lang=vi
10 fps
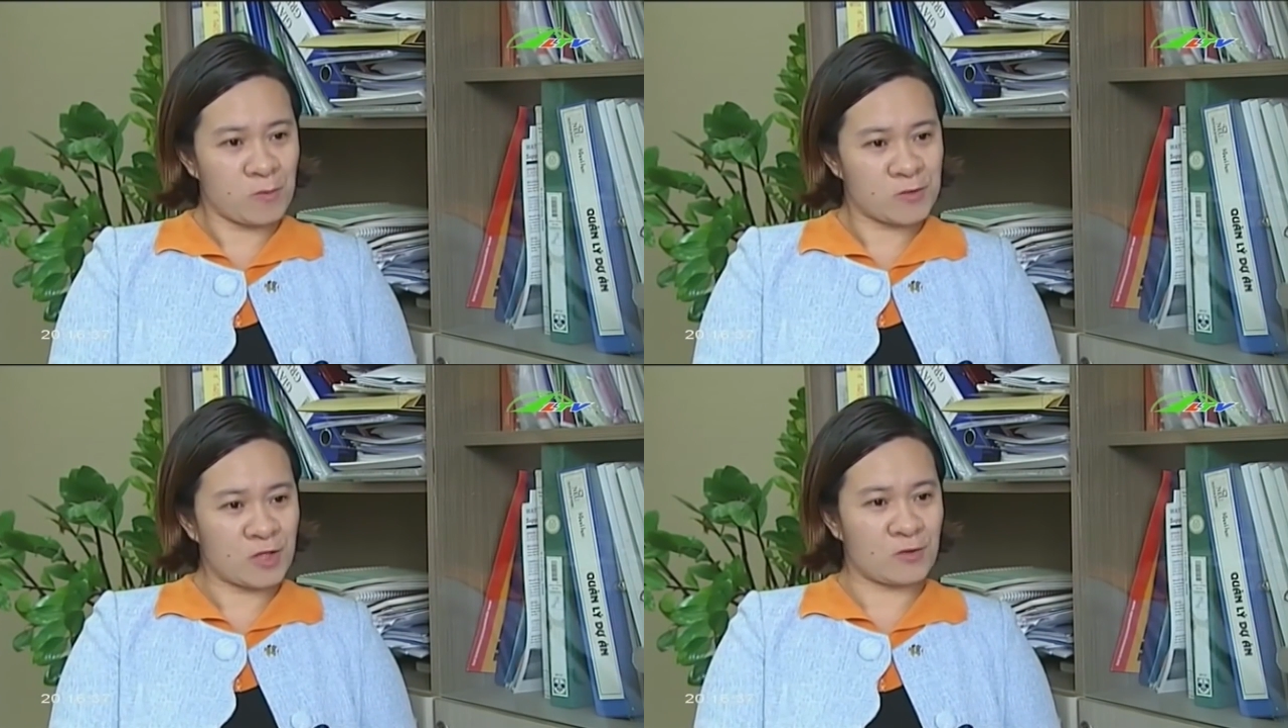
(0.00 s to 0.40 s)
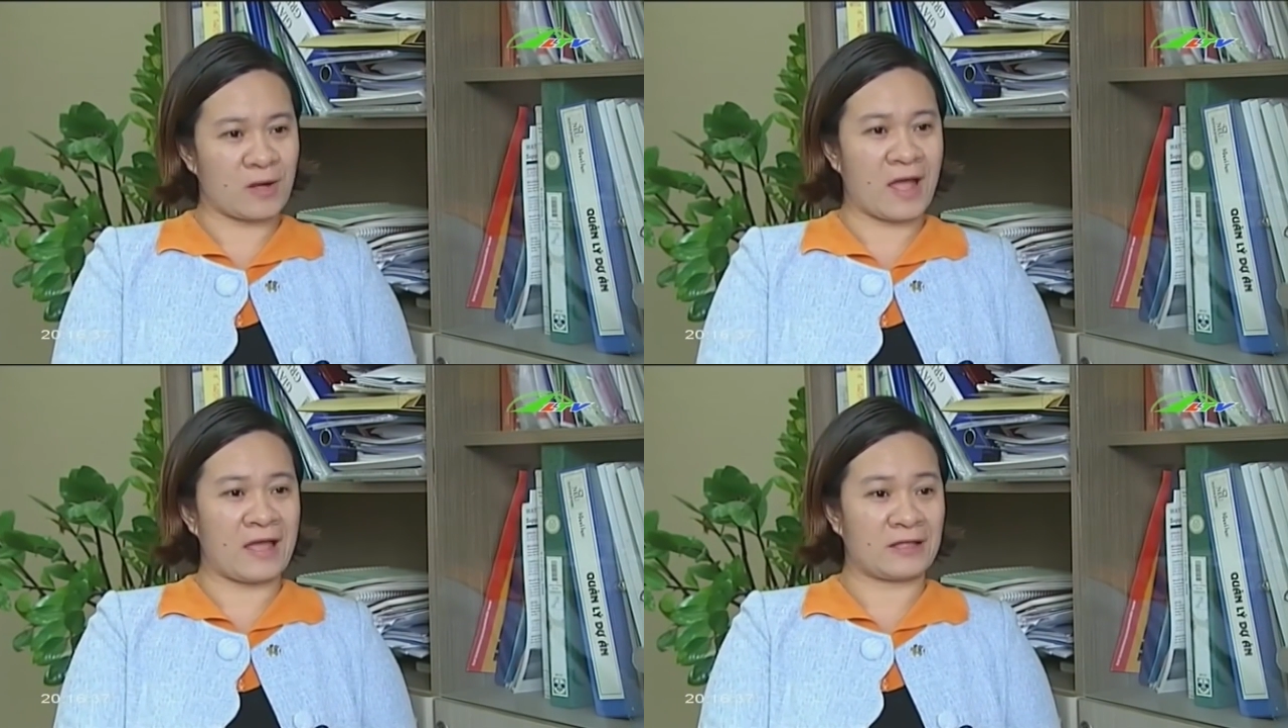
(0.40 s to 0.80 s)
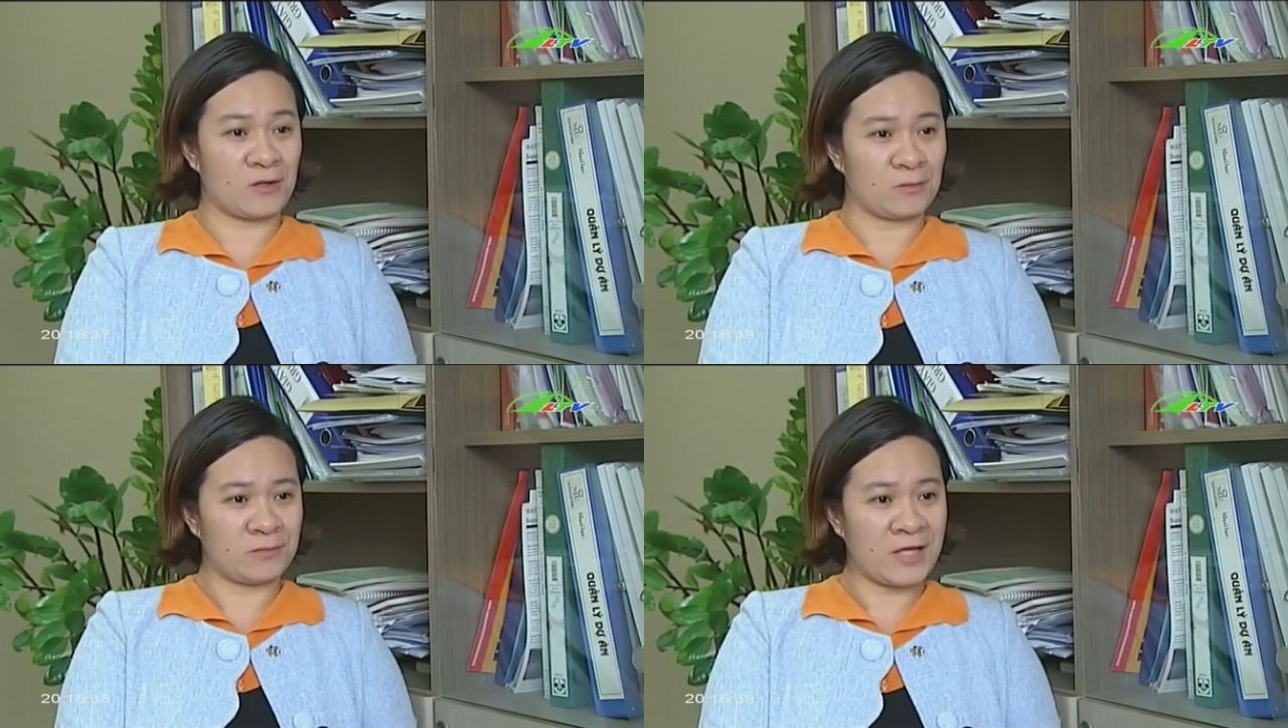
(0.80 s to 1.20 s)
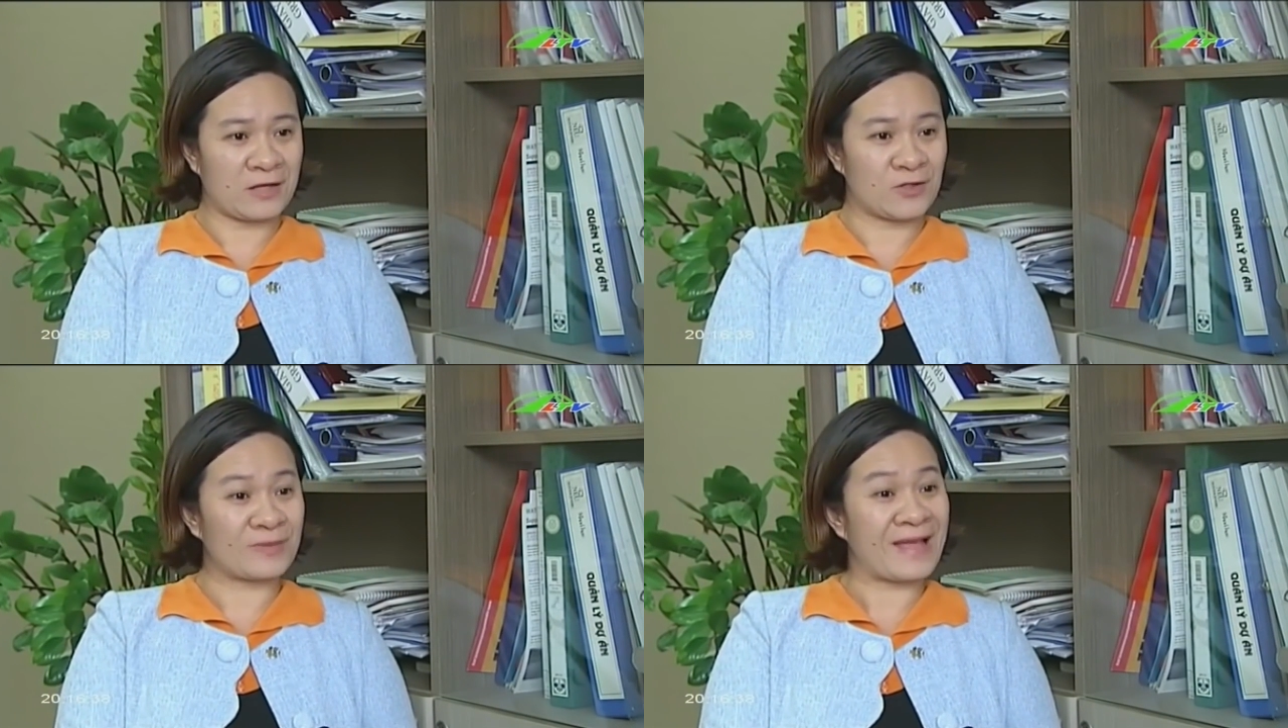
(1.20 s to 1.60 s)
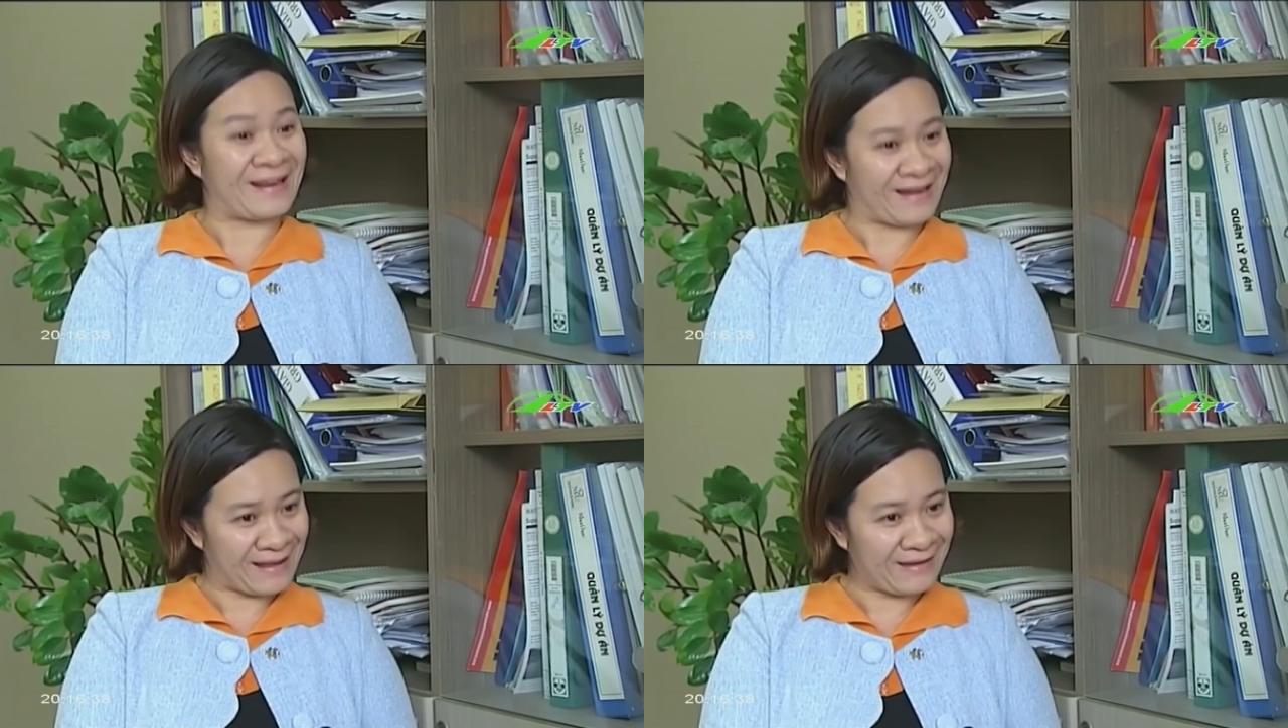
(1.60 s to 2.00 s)
công suất của cả hệ thống điện chúng ta
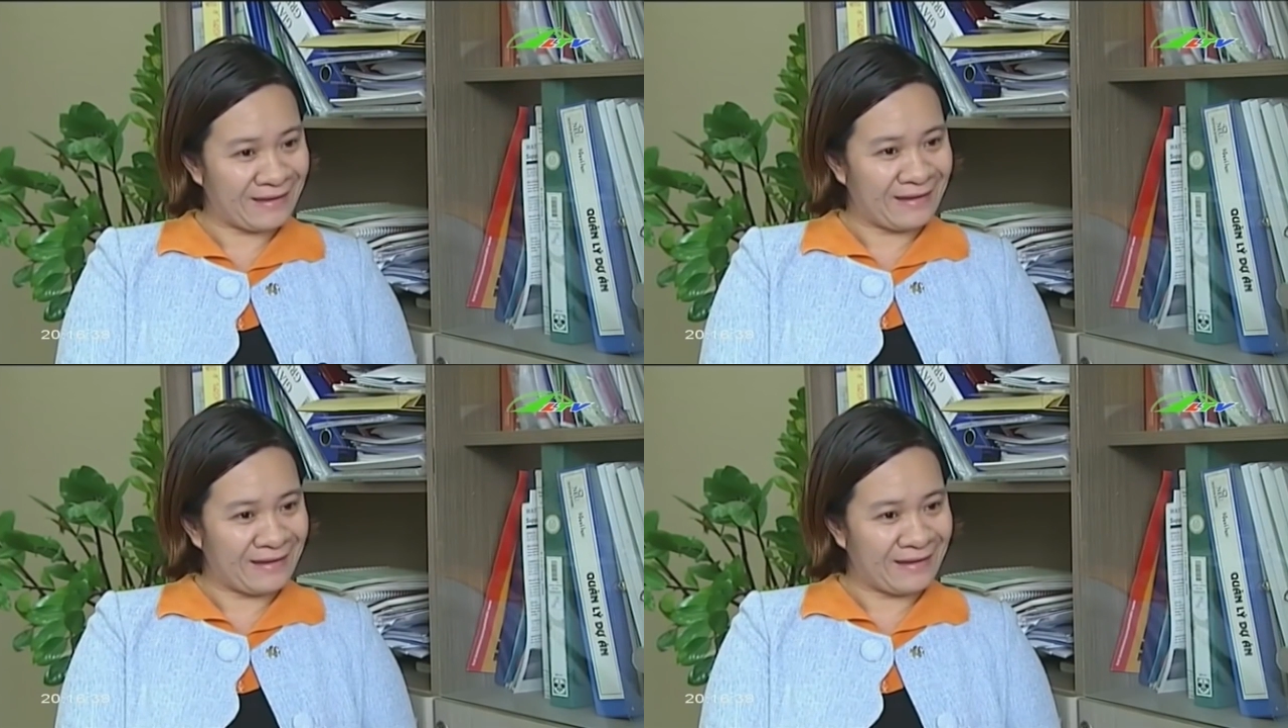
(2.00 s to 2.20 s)
hiện nay